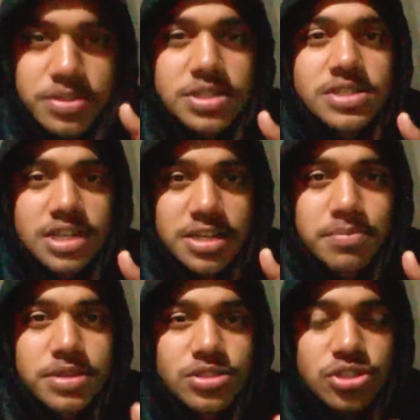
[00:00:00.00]
बजे हैं साढ़े
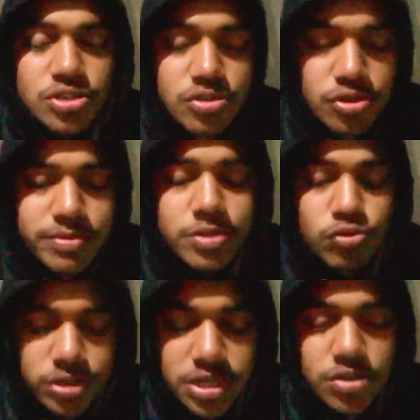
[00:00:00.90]
पाँच और मैं
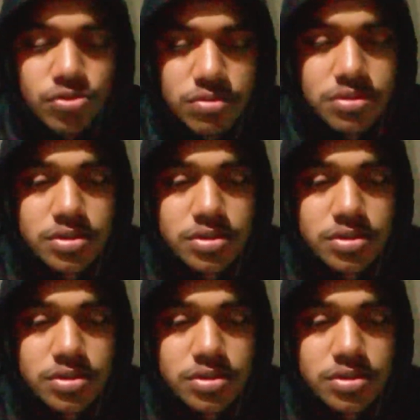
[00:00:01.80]
उठ गया हूँ